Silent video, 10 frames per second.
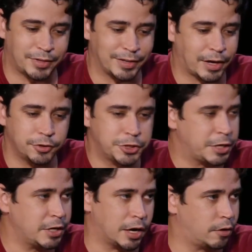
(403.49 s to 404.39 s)
Não tem nada de
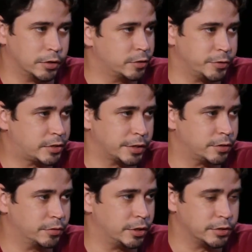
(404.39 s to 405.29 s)
genial na
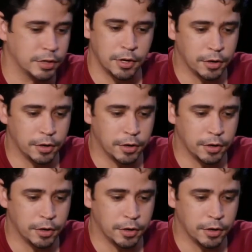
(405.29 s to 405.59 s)
administração deles.